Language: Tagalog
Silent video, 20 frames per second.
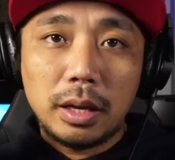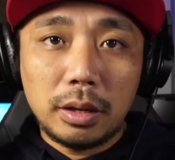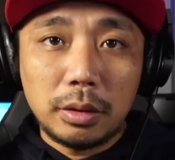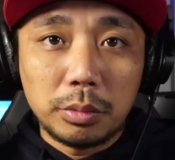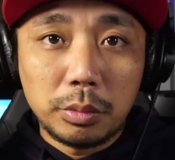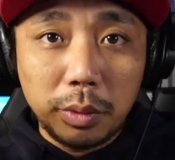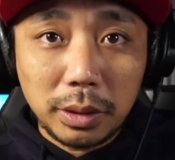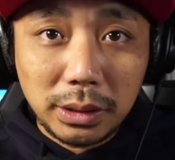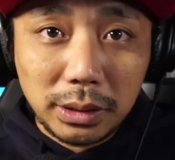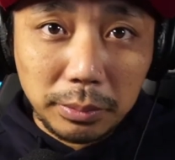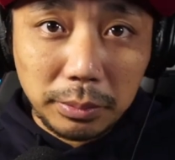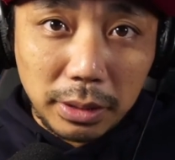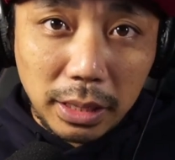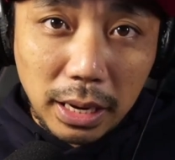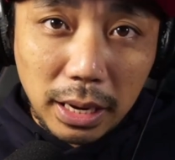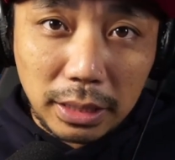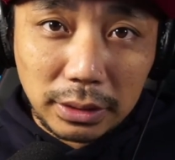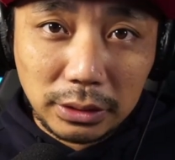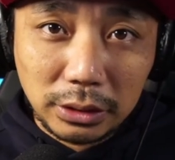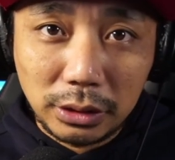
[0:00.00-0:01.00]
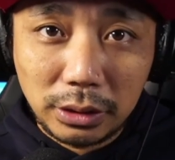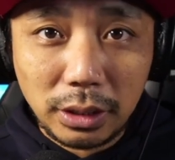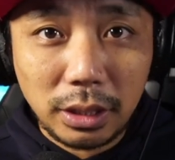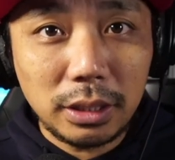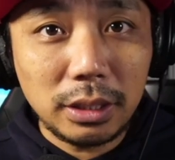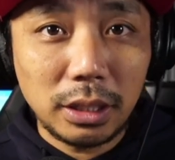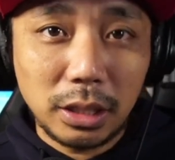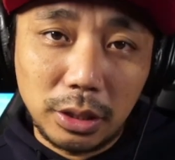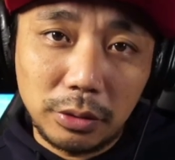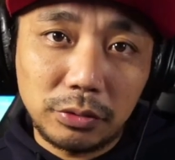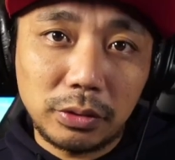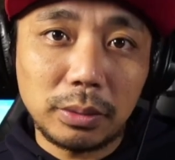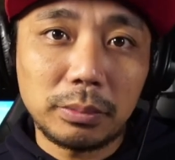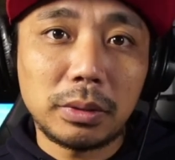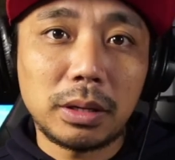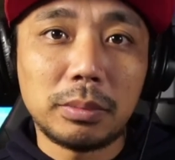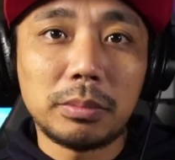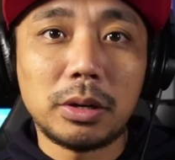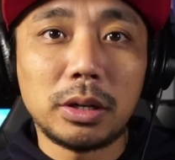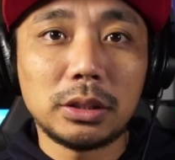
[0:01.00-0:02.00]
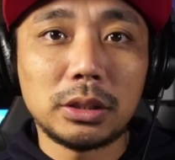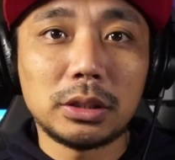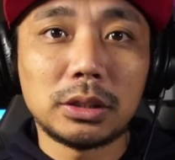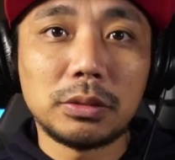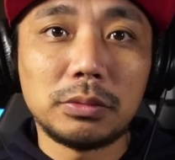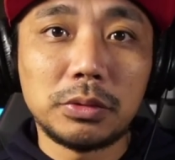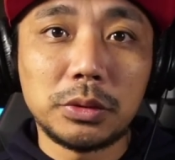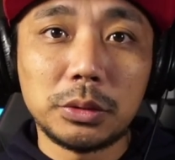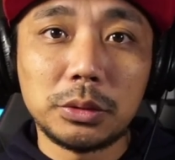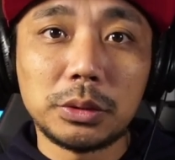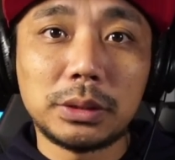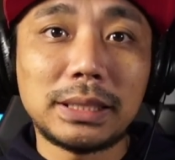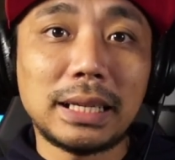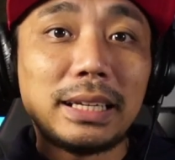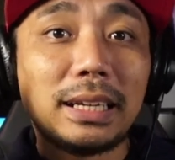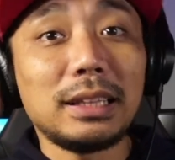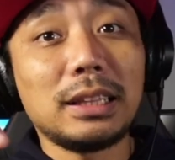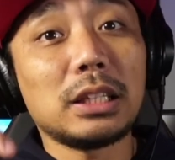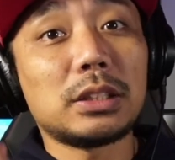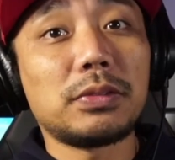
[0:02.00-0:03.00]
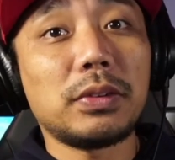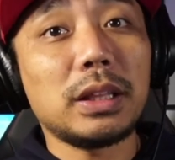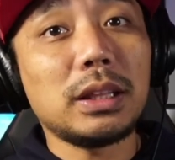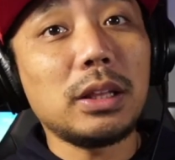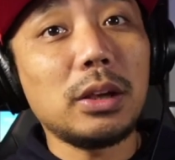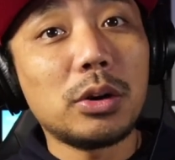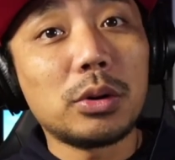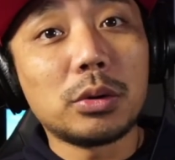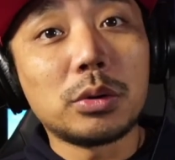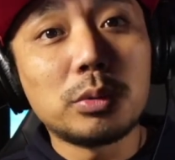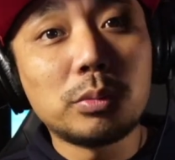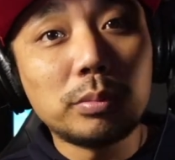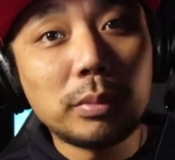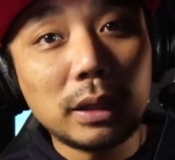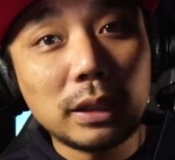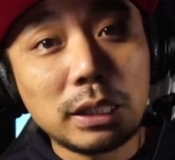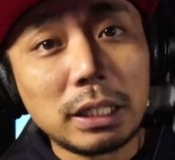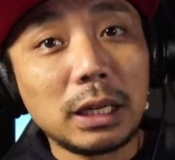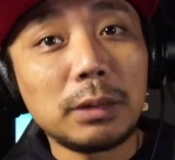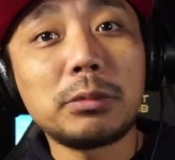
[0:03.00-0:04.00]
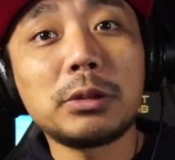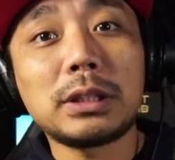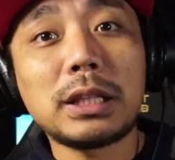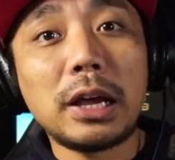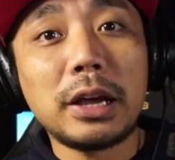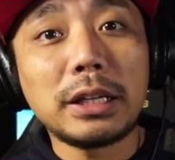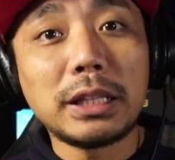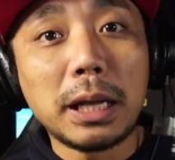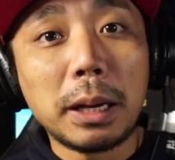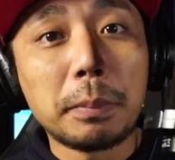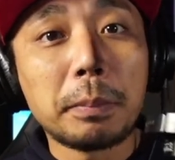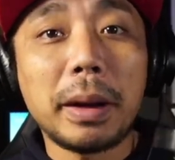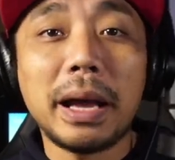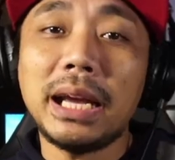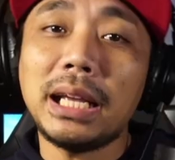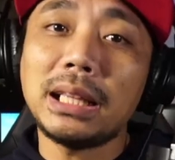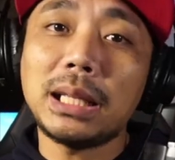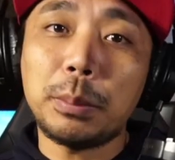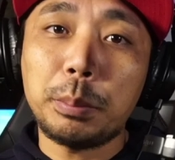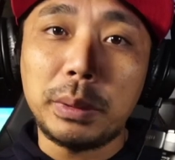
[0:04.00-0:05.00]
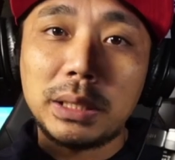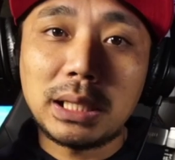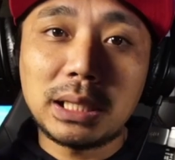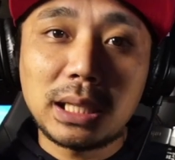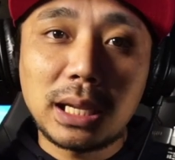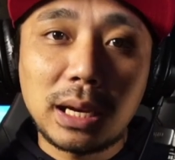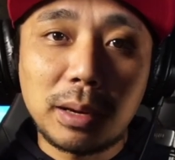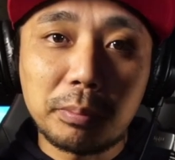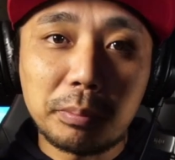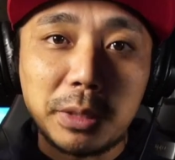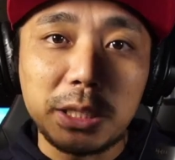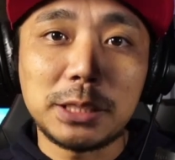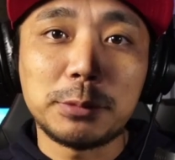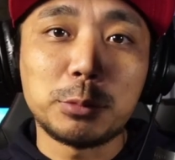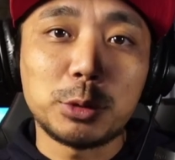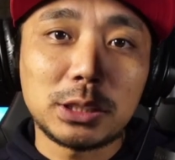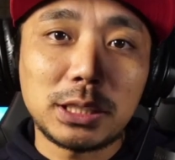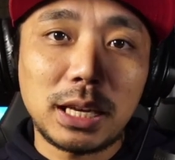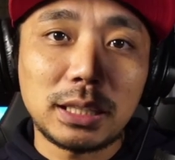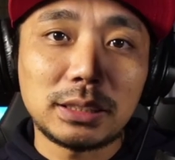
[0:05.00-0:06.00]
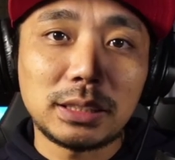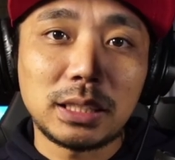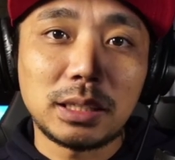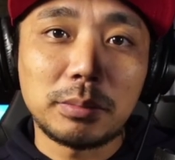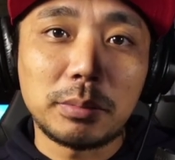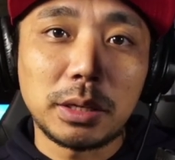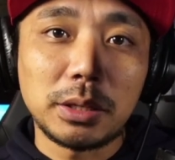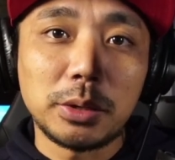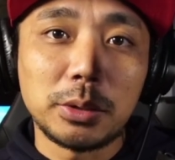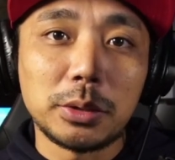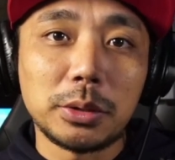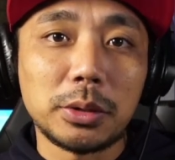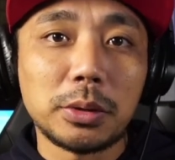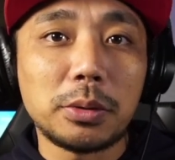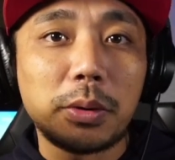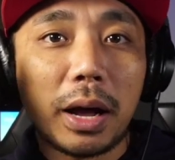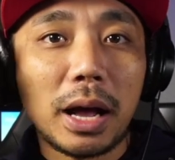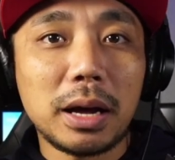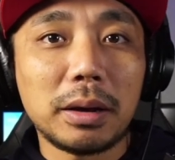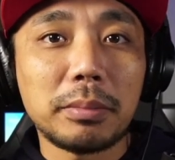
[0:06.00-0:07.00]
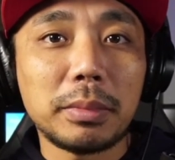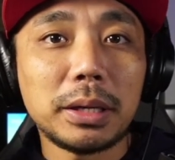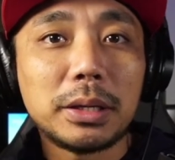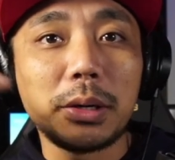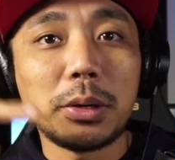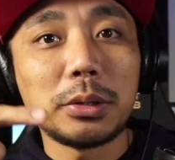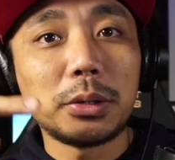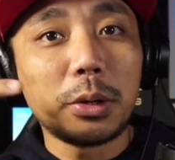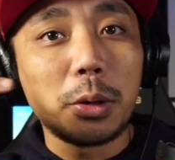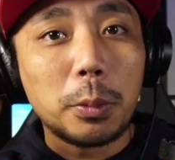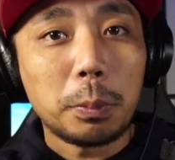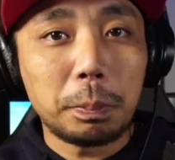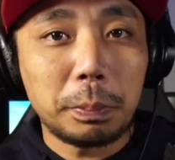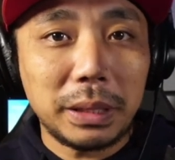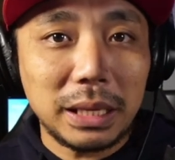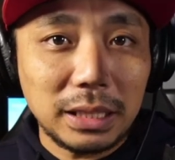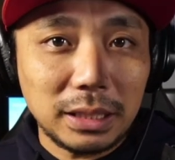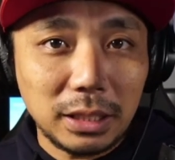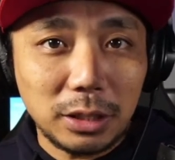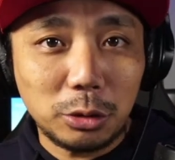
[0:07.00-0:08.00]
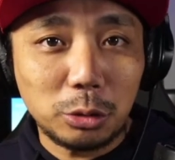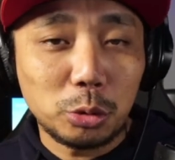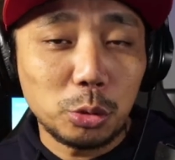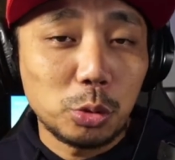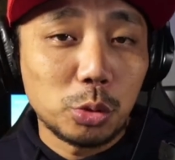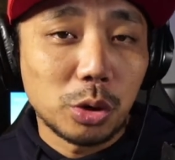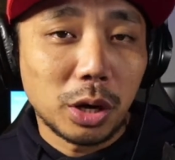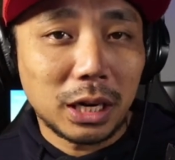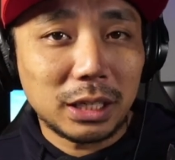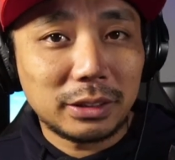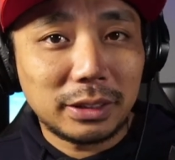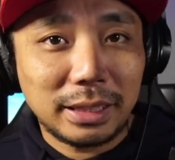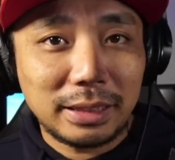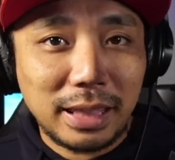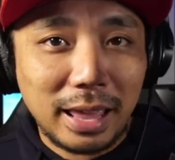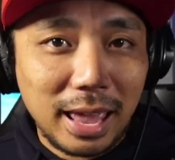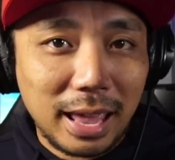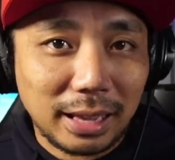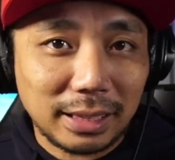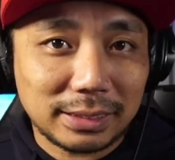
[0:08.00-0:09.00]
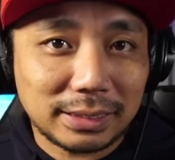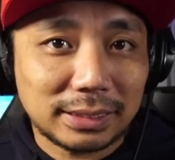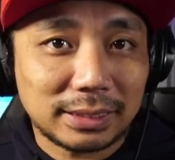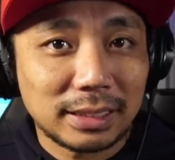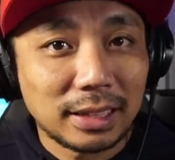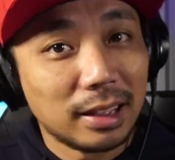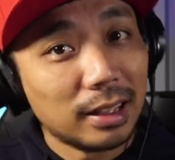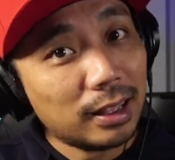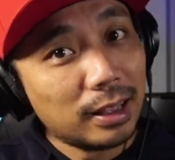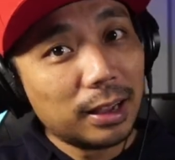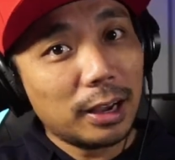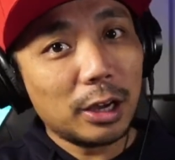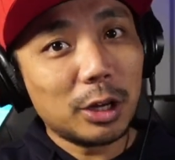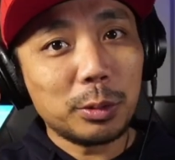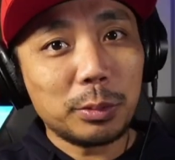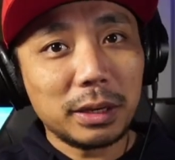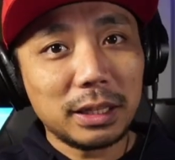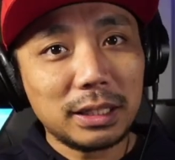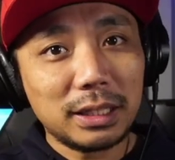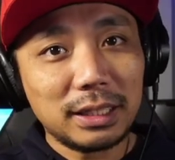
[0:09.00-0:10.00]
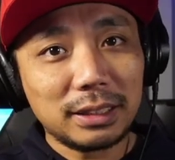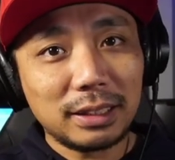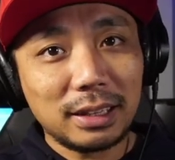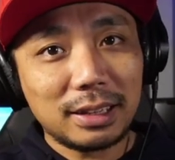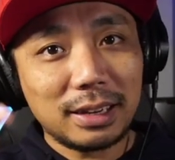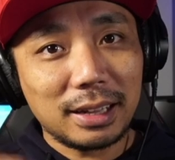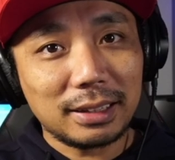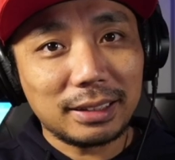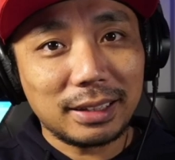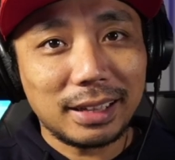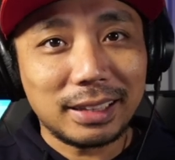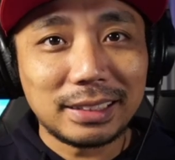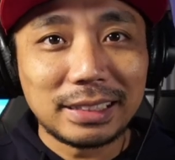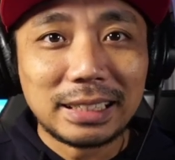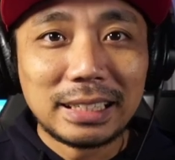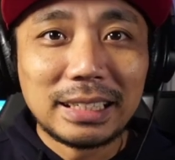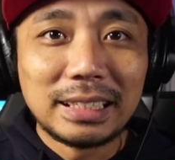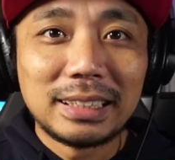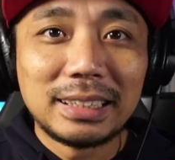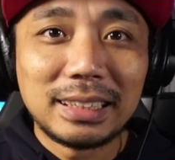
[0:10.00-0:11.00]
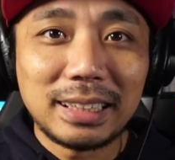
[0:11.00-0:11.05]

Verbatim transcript: Hey, what's up guys? Jay here from Kamotic Reviews and in this video, mag-review tayo ng mic na pinadala mismo sa atin ng Mayono, ang Mayono PD200X. Ano bang hinihintay natin?